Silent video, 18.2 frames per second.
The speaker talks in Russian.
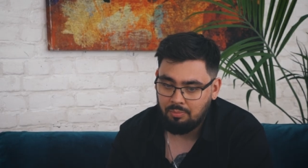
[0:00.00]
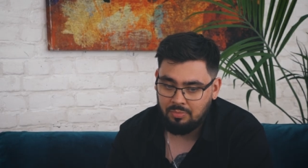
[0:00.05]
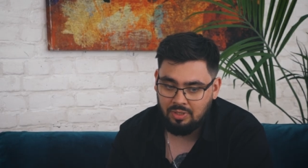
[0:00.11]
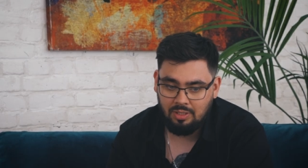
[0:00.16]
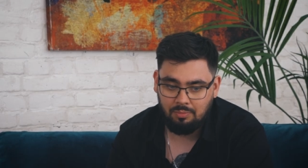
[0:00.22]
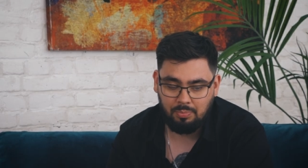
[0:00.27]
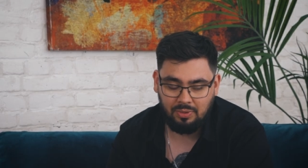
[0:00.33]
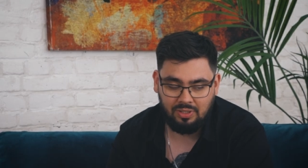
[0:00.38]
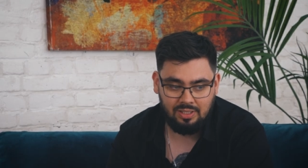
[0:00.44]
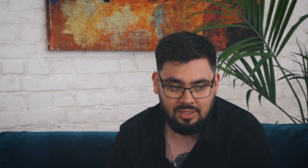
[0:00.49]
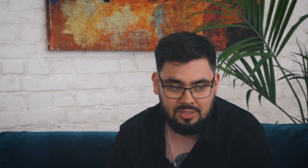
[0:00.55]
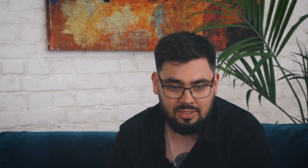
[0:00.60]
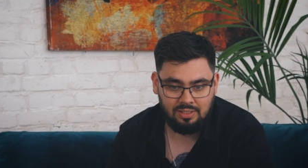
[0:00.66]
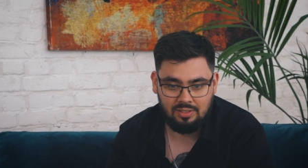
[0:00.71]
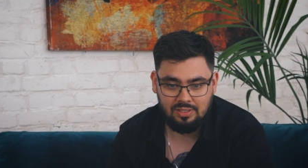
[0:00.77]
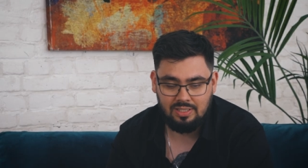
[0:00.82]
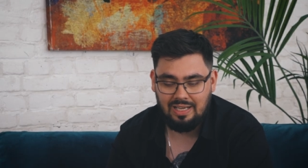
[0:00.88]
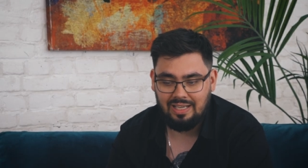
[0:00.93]
мне
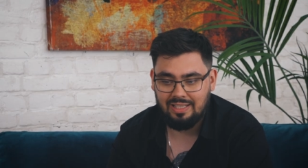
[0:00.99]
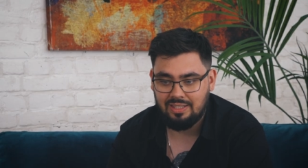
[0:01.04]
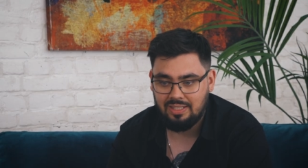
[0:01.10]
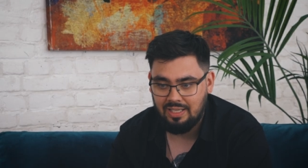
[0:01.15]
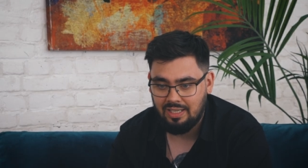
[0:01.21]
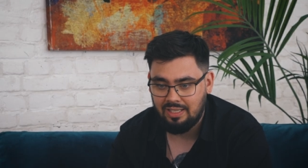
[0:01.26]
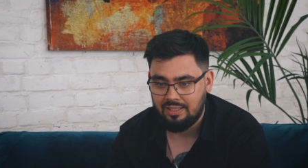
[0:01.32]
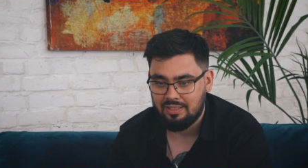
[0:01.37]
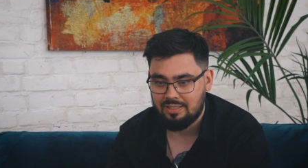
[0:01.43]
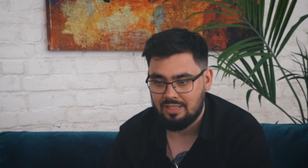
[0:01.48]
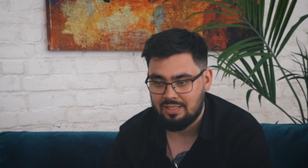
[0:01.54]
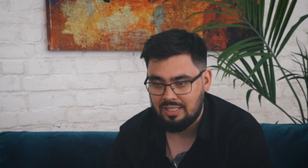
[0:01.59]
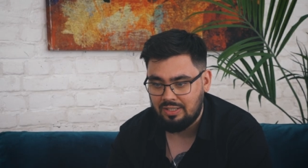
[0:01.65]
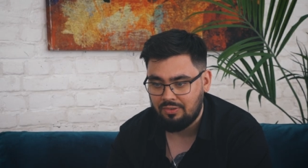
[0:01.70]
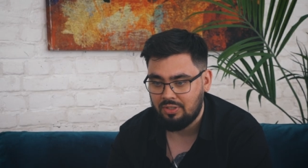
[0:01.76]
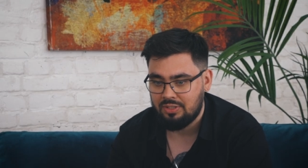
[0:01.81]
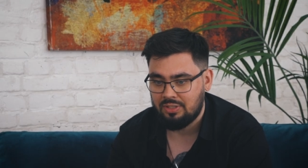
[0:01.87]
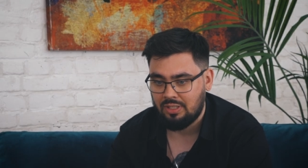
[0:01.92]
приходилось отдельно
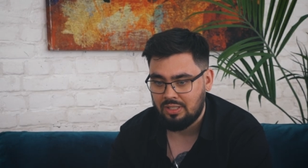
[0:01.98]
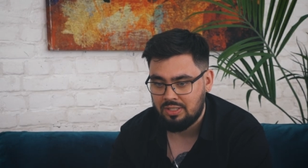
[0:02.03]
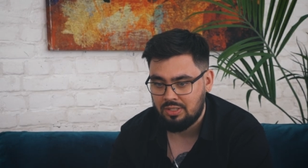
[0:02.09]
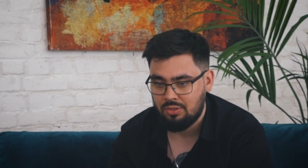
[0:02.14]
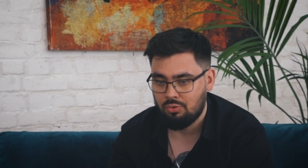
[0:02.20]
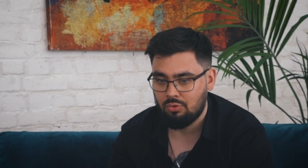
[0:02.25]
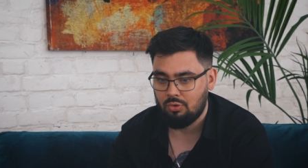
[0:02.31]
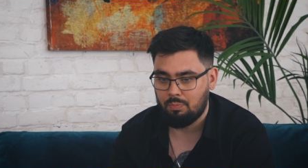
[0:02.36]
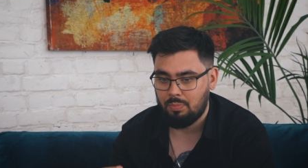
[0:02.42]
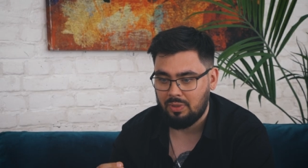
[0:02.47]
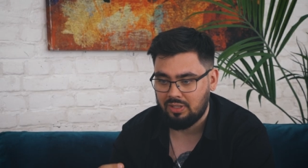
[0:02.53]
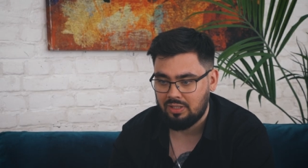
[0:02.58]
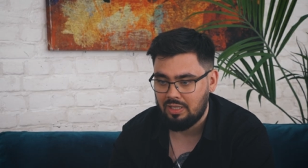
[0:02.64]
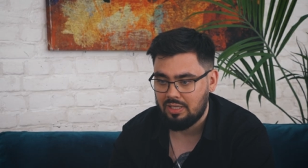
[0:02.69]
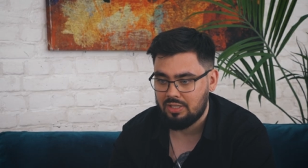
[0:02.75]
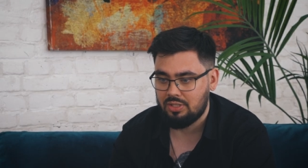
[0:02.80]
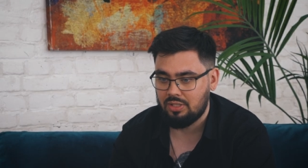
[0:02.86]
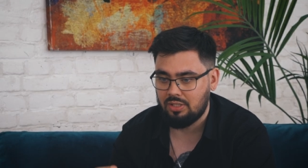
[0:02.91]
создавать рассылку под
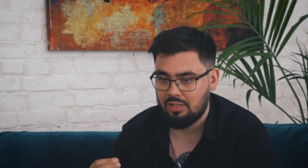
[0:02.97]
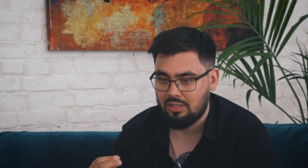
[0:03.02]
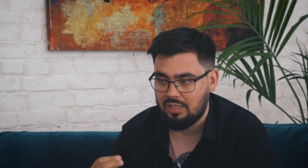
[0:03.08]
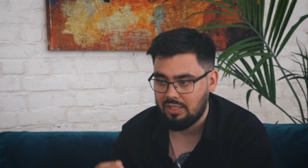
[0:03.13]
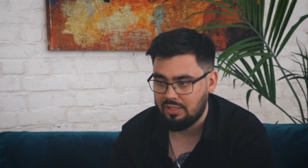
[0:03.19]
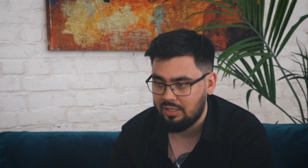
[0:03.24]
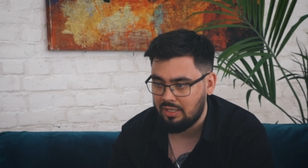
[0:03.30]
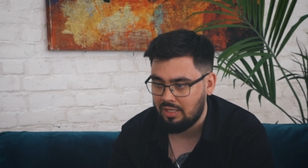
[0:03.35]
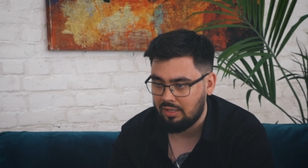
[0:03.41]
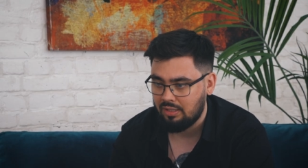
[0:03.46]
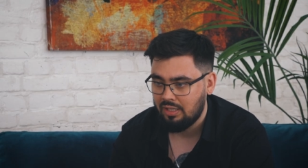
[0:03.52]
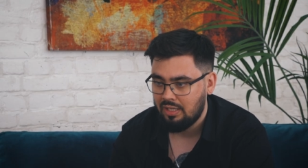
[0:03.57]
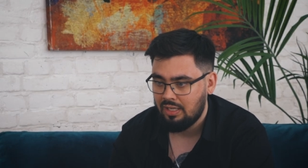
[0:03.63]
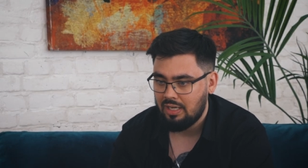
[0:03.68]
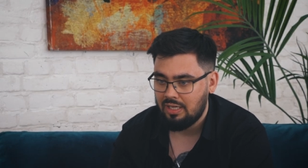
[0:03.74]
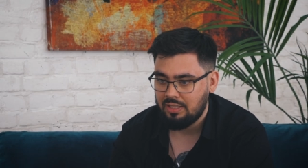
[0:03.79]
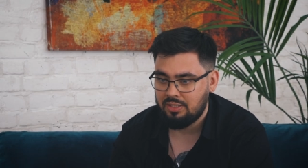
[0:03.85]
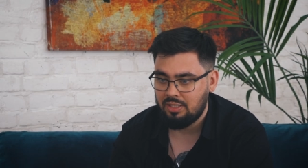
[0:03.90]
каждый канал.
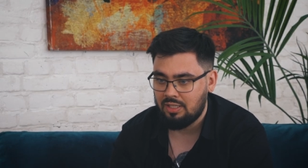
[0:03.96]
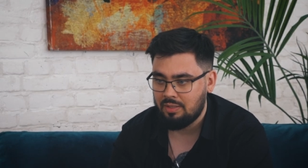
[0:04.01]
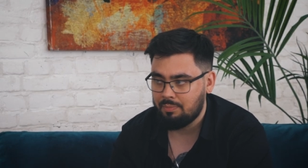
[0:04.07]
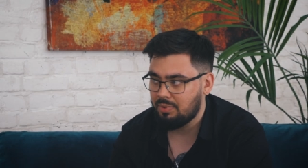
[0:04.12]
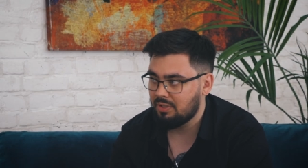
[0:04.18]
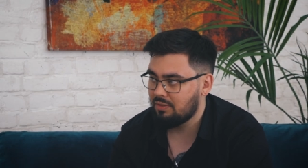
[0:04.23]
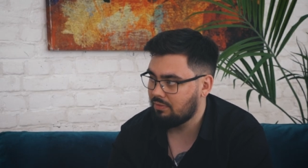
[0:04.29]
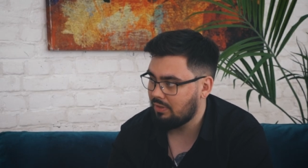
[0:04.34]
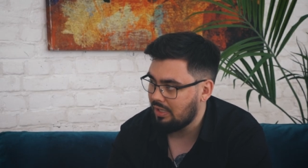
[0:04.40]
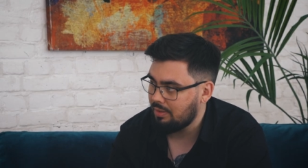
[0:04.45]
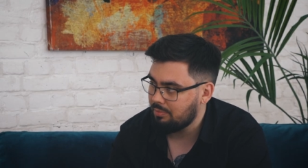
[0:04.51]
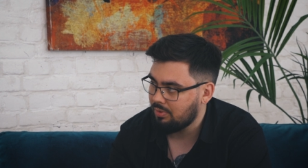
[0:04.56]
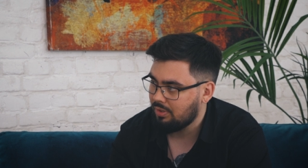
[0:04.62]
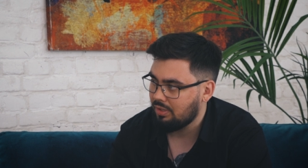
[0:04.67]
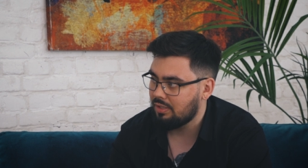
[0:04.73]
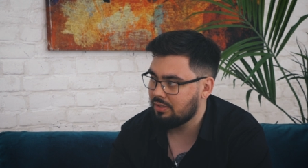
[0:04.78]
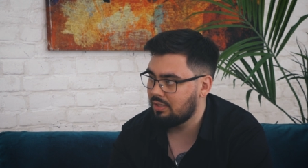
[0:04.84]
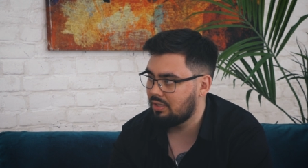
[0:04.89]
Отдельно под
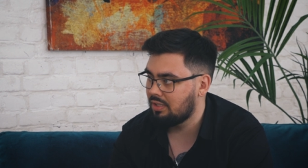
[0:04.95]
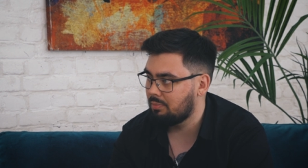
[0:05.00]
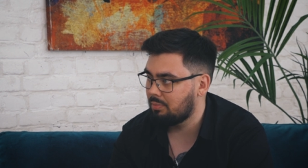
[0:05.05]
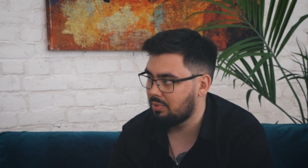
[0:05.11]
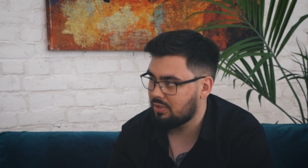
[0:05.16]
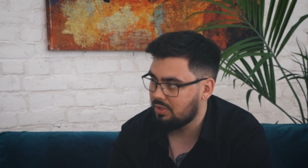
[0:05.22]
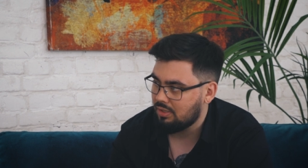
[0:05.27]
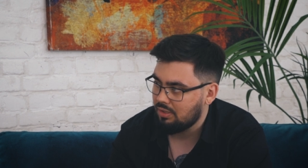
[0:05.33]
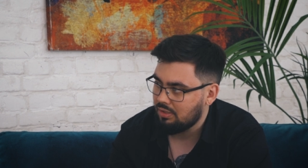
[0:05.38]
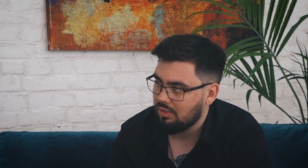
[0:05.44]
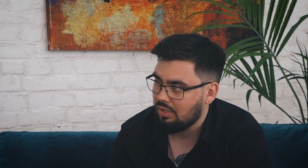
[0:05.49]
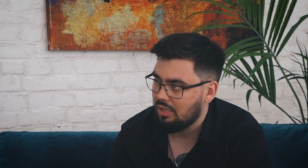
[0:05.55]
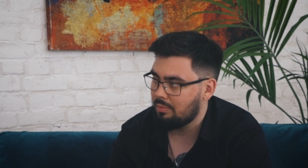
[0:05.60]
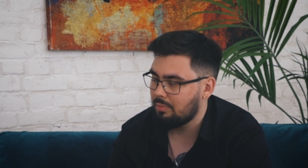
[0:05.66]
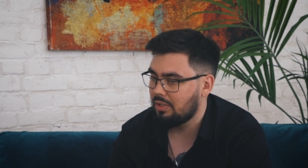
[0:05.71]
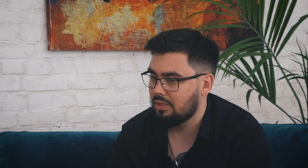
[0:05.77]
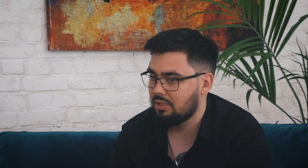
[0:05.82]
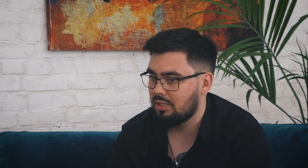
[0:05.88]
Viber, отдельно под
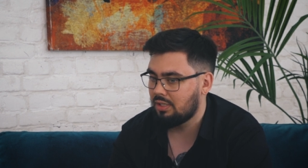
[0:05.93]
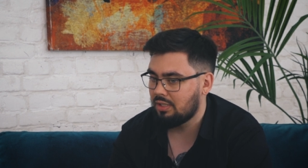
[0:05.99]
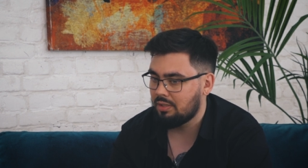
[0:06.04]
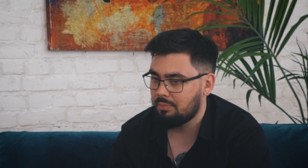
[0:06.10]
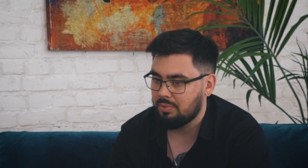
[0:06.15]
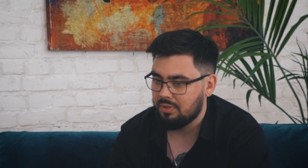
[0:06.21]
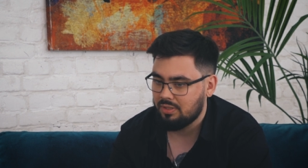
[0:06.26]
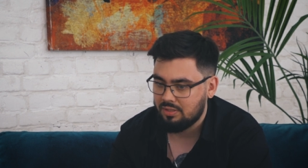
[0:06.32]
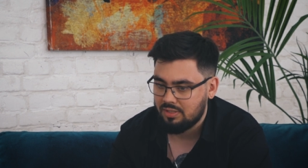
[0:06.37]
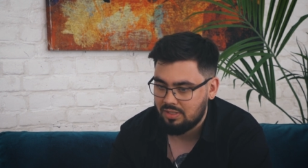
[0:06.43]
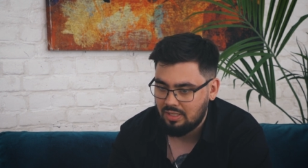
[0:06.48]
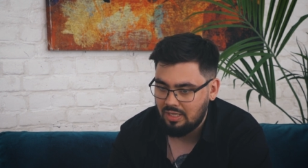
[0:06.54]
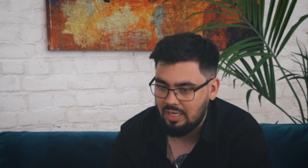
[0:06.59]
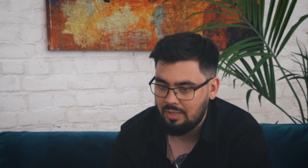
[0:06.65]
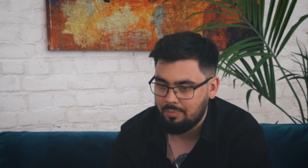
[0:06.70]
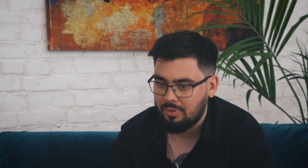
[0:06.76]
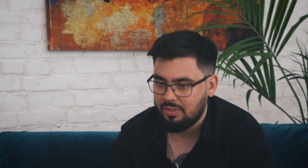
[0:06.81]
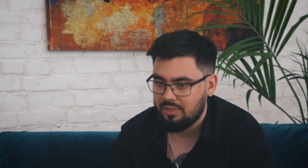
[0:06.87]
Telegram, отдельно под
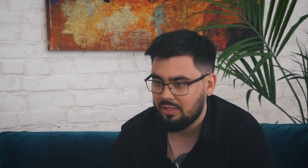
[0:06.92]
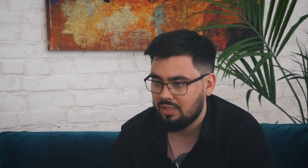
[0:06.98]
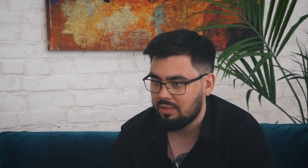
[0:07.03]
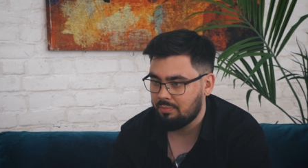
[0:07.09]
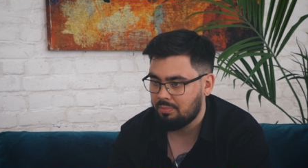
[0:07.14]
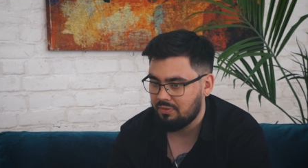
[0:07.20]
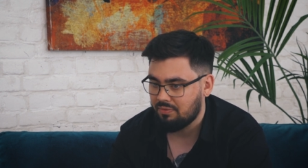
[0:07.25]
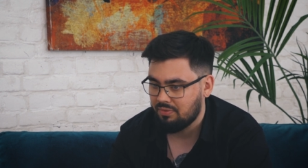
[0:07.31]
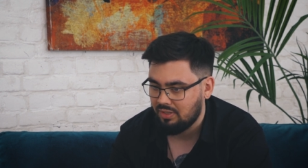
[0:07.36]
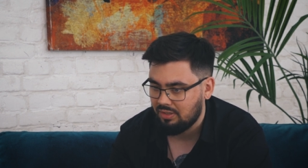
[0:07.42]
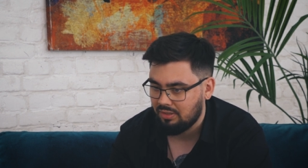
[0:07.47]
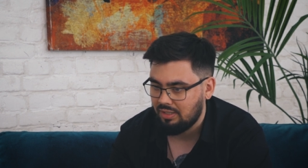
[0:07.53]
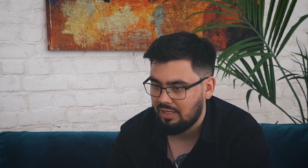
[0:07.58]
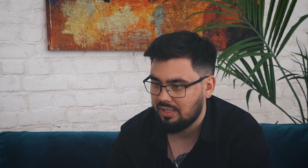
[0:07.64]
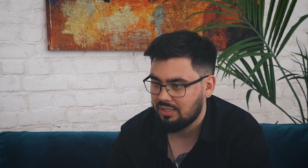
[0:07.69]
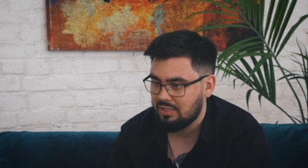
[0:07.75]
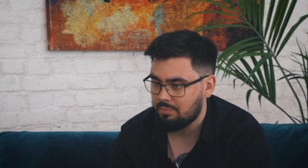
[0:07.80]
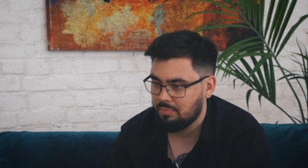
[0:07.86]
Skype, отдельно под
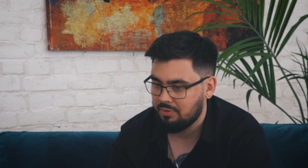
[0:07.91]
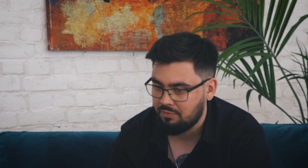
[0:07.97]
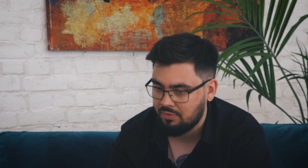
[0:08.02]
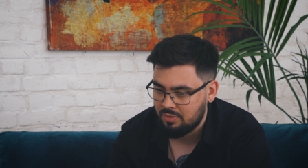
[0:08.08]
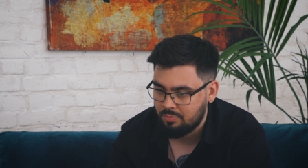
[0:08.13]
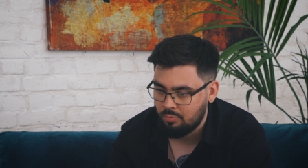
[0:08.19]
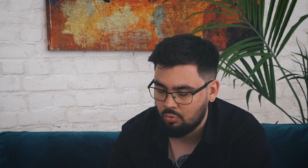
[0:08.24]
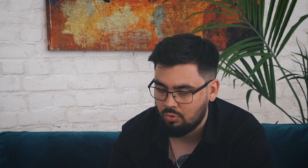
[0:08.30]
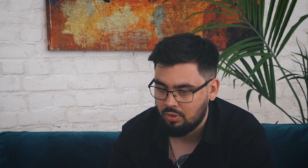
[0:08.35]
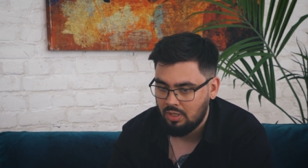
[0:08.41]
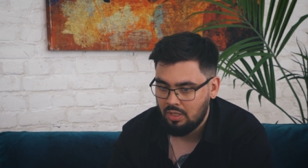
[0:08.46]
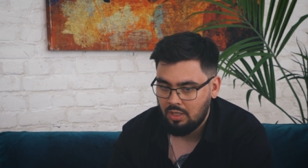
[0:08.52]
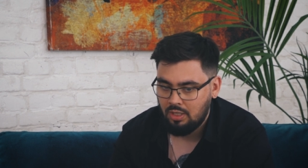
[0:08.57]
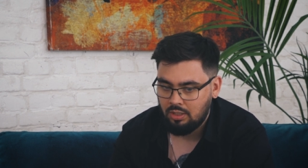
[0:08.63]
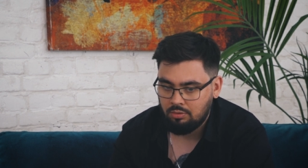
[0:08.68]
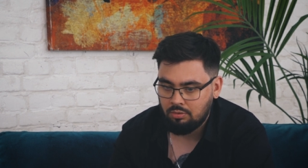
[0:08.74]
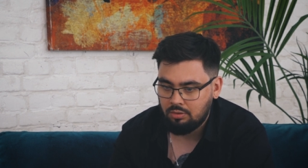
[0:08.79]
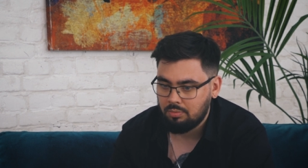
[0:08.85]
ВКонтакте, под Facebook.
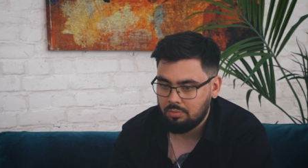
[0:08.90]
Но